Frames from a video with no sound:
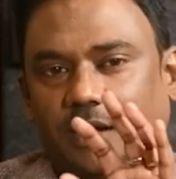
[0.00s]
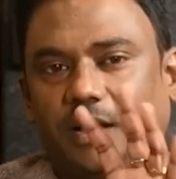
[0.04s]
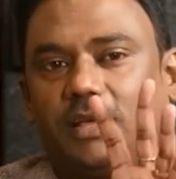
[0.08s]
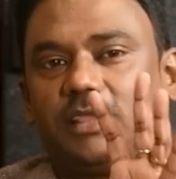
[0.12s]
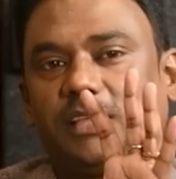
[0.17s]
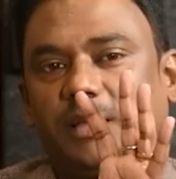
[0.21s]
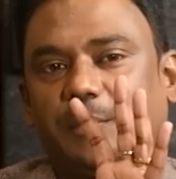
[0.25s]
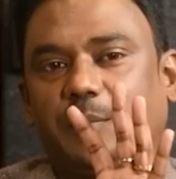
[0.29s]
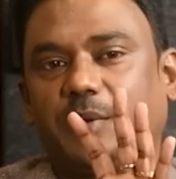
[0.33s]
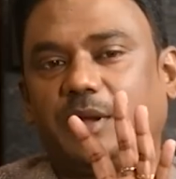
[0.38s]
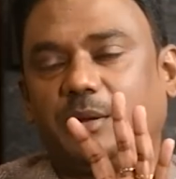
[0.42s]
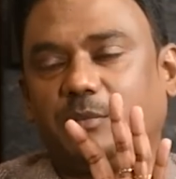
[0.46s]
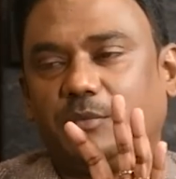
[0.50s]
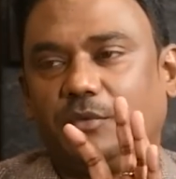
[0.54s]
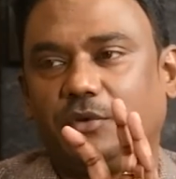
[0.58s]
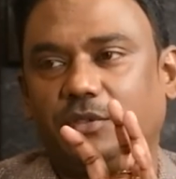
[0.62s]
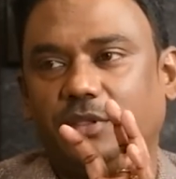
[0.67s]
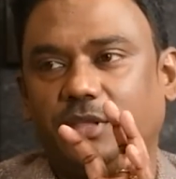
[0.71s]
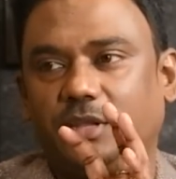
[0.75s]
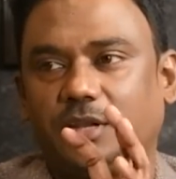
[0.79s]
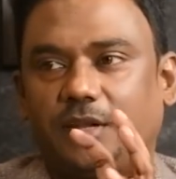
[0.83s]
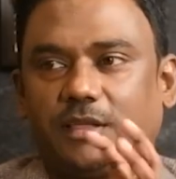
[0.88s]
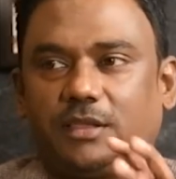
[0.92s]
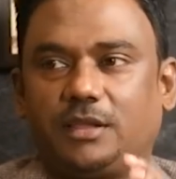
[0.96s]
அதுக்கு
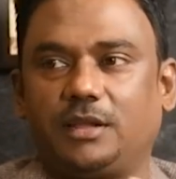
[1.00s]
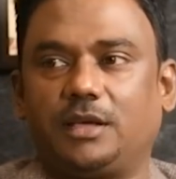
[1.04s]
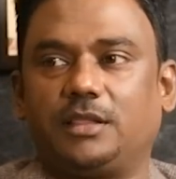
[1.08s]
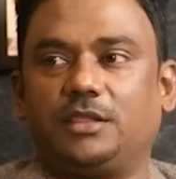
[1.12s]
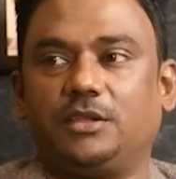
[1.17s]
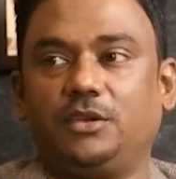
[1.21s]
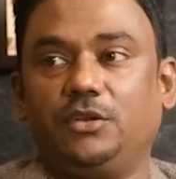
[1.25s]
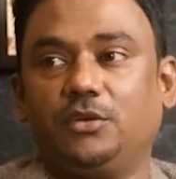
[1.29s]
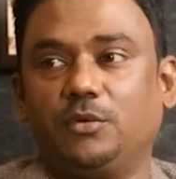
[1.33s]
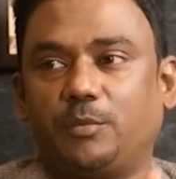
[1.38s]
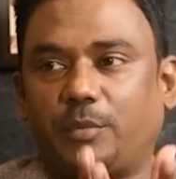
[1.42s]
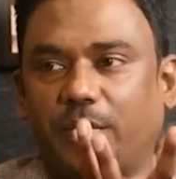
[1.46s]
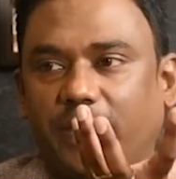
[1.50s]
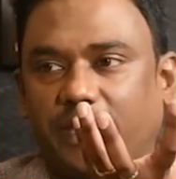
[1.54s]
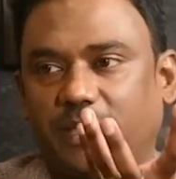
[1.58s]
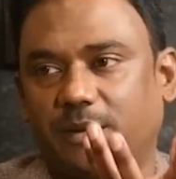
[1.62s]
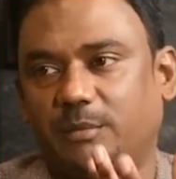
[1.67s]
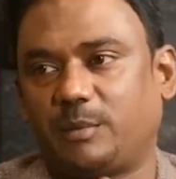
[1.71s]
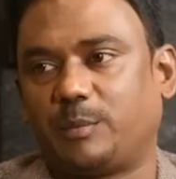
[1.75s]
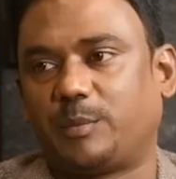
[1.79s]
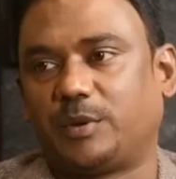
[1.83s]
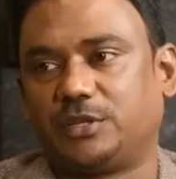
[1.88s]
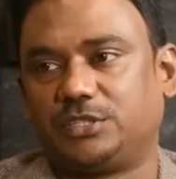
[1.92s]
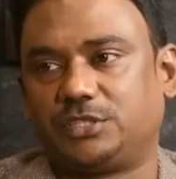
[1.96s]
பண்ணும்போது என்ன அது இன்னும்
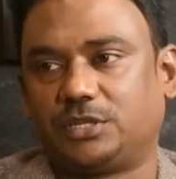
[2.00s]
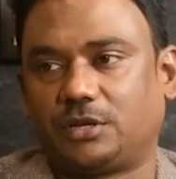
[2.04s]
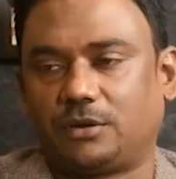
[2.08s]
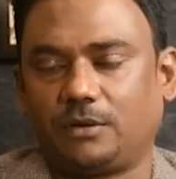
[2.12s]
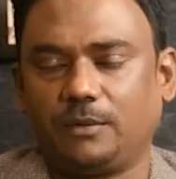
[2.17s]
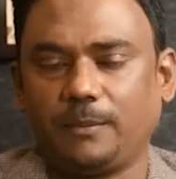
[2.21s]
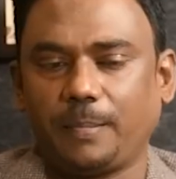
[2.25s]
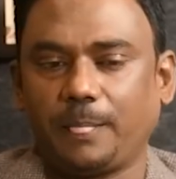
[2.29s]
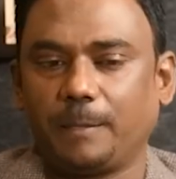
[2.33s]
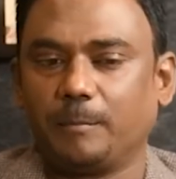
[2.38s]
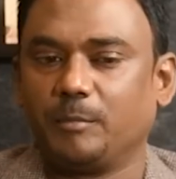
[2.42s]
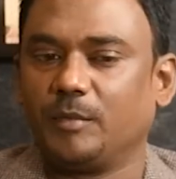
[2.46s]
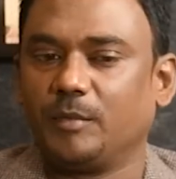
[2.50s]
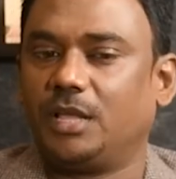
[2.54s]
பயங்கரமாக பஞ்ச் ஆகும்